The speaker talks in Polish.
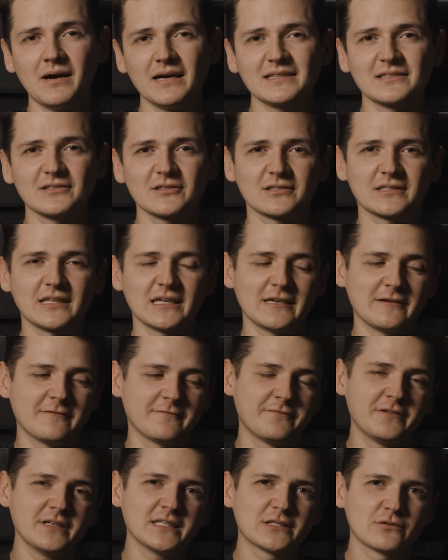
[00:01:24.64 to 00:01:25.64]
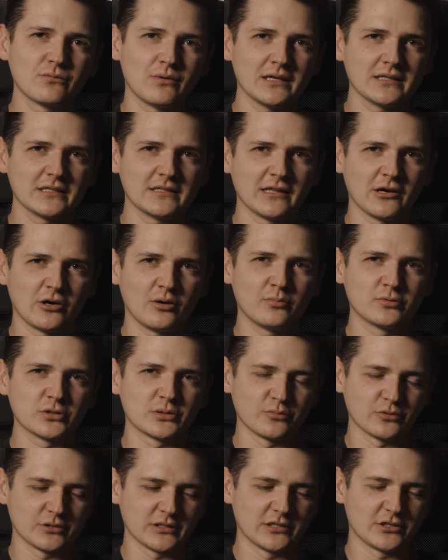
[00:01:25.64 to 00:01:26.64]
Matt zostaje wysłany na obóz
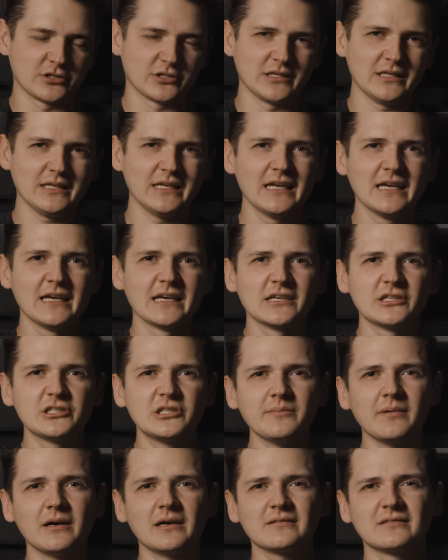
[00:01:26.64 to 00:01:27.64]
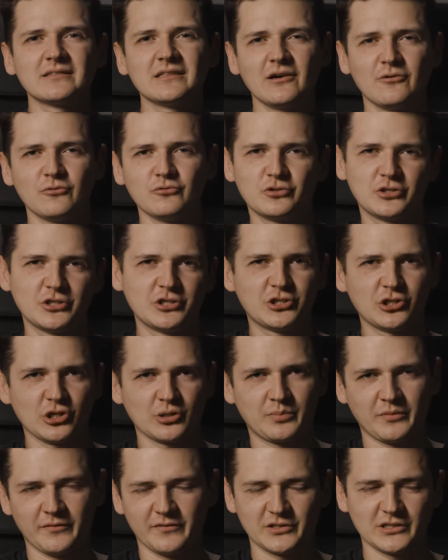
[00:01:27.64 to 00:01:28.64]
muzyczny, gdzie ma nauczyć się
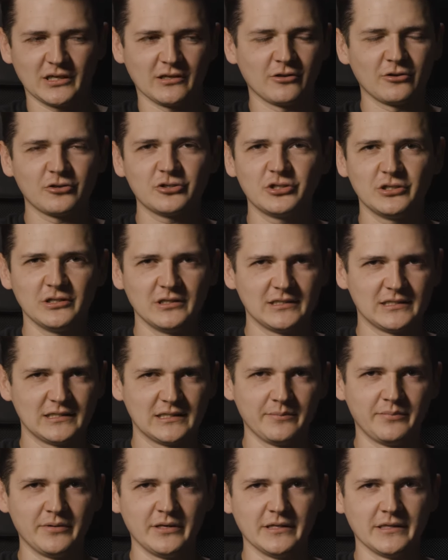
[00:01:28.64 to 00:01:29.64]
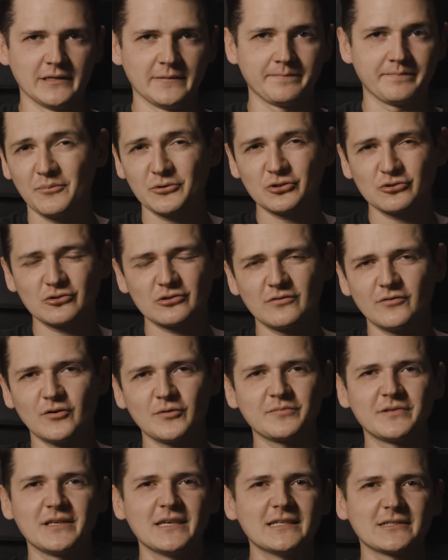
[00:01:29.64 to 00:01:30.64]
odpowiedzialności i dyscypliny.
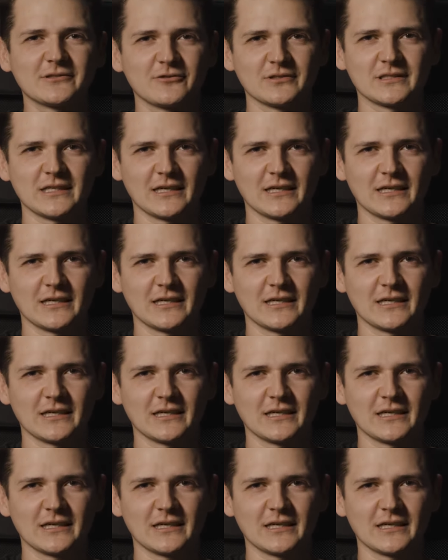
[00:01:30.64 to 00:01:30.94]
Początkowo nie jest on